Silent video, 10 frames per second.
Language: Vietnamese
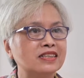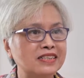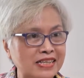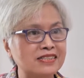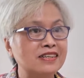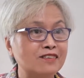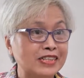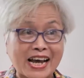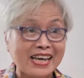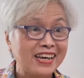chân ngày xưa
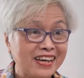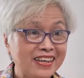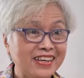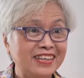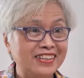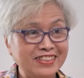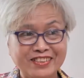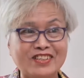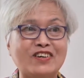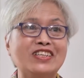con gái ấy. Yeah. Dạ. nó
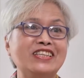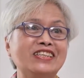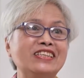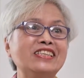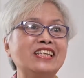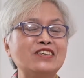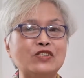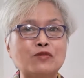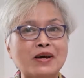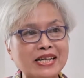nhỏ nhỏ nhưng như thế
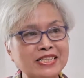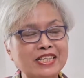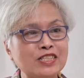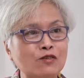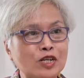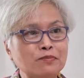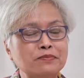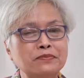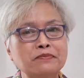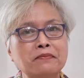là nó mát dễ chịu lắm
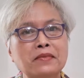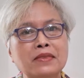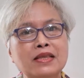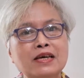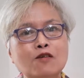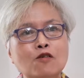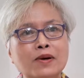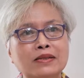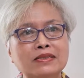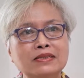thế cô
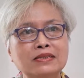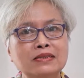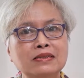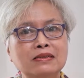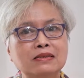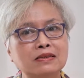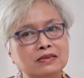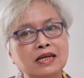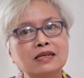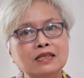bảo chứ ừ
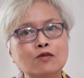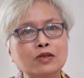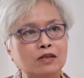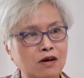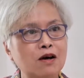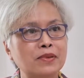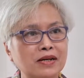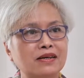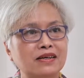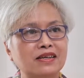chắc Boniven hợp
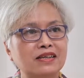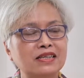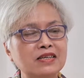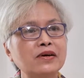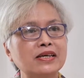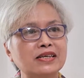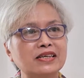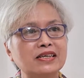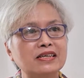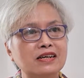ạ nghĩ vậy
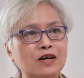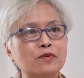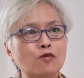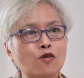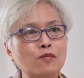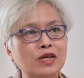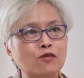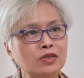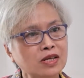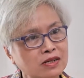hợp với uống mình
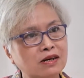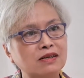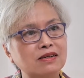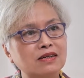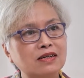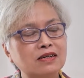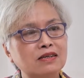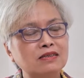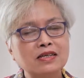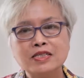uống thấy được
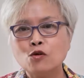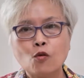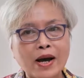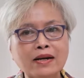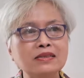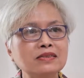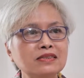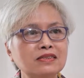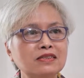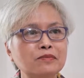dễ chịu quá cơ chứ
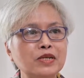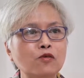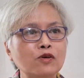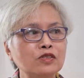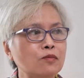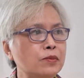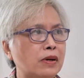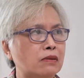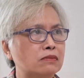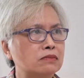ừ mình uống xong mình
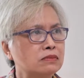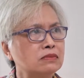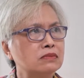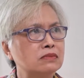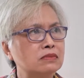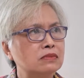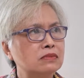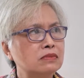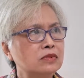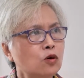bảo ừ,
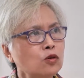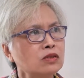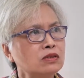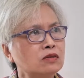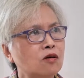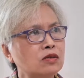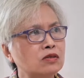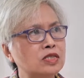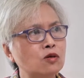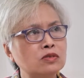tốt coi
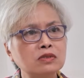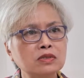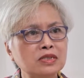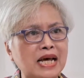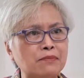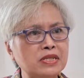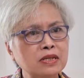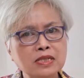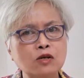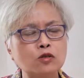thì triệu chứng giảm đi
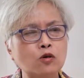rất nhiều